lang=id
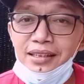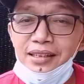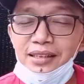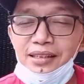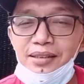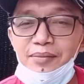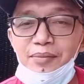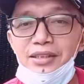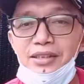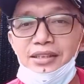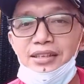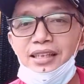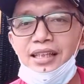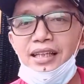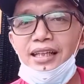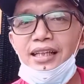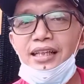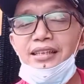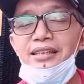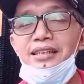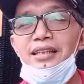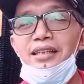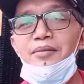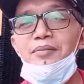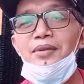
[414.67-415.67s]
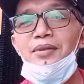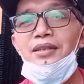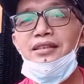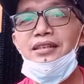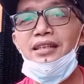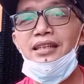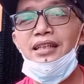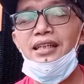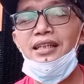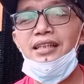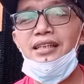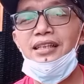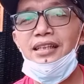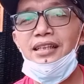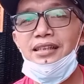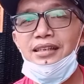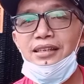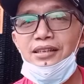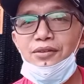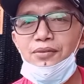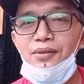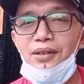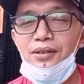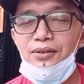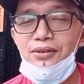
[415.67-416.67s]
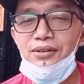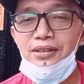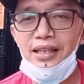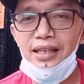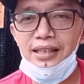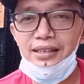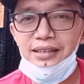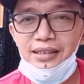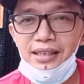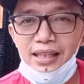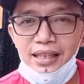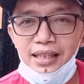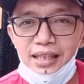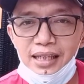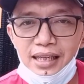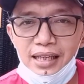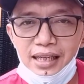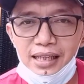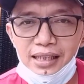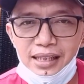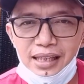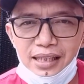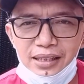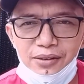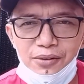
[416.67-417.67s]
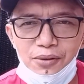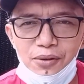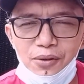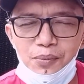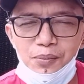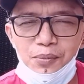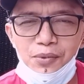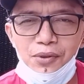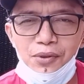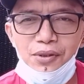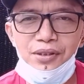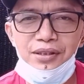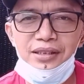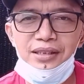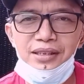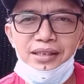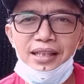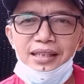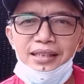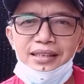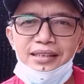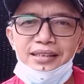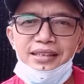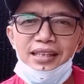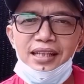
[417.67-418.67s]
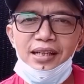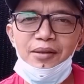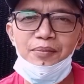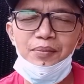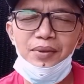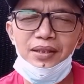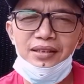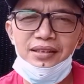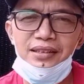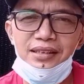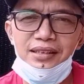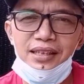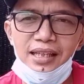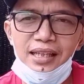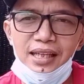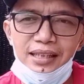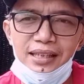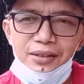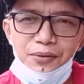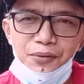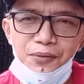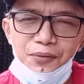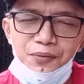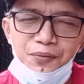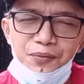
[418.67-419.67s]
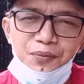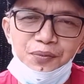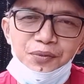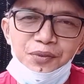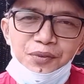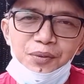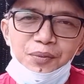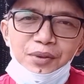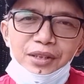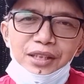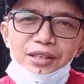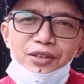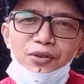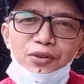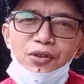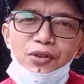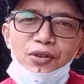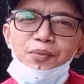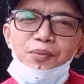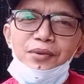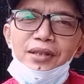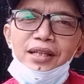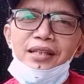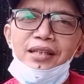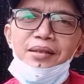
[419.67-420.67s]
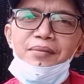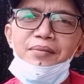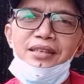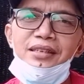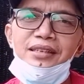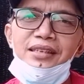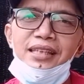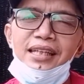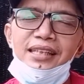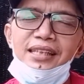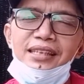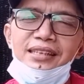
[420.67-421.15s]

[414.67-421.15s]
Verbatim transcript: teman saya, sahabat saya. Nanti suatu saat saya akan ngobrol dengan sahabat saya itu. Mungkin cukup dari Mas Arif